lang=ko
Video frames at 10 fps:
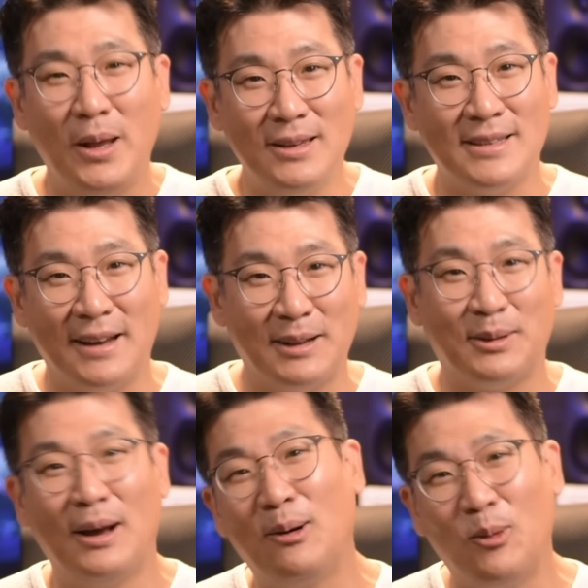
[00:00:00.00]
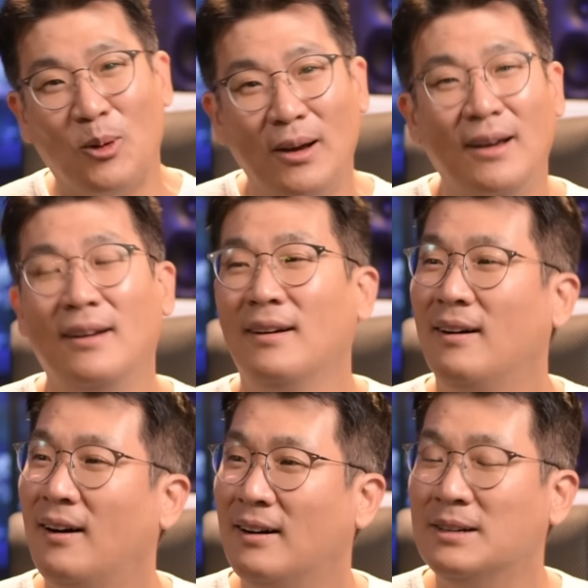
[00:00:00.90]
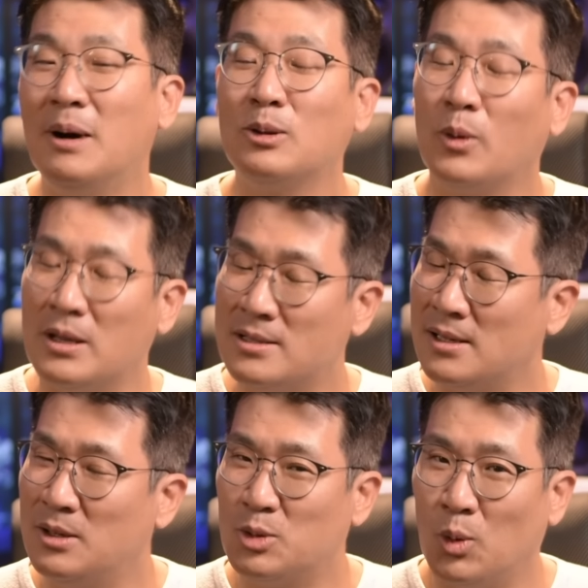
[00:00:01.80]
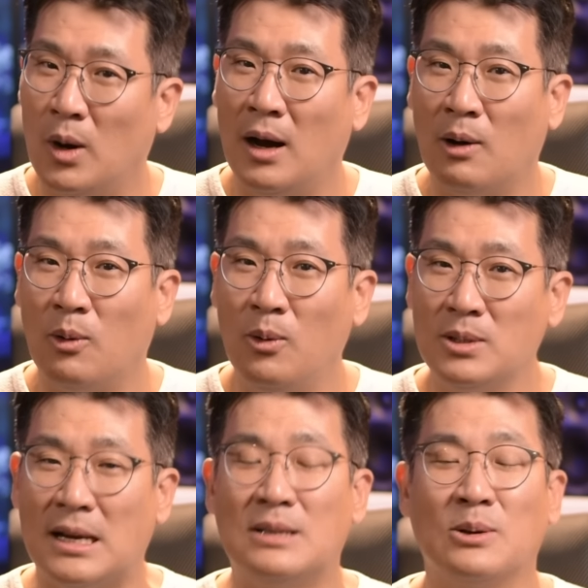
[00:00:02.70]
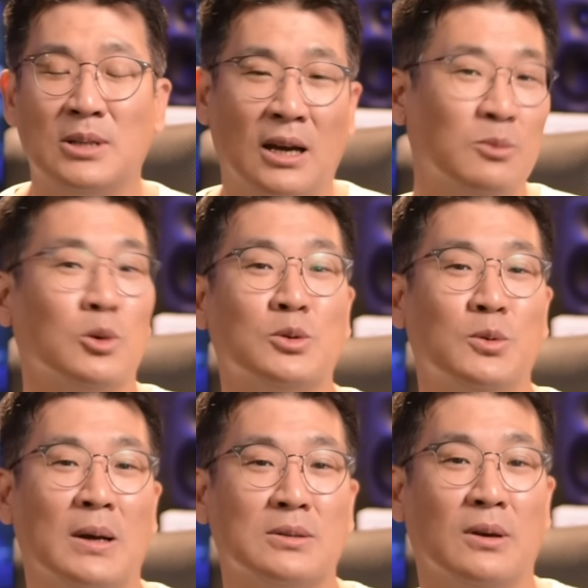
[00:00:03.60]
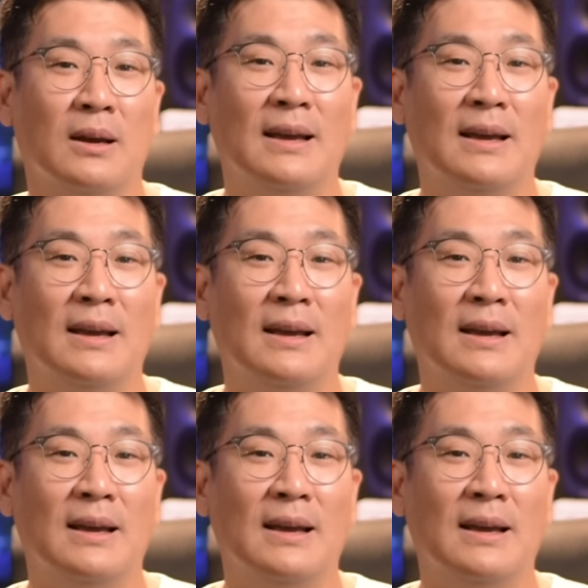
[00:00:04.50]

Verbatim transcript: 밴드 생활도 하고 어, 음악도 굉장히 좋아하고 잘 성장하는 모습을 봤어요.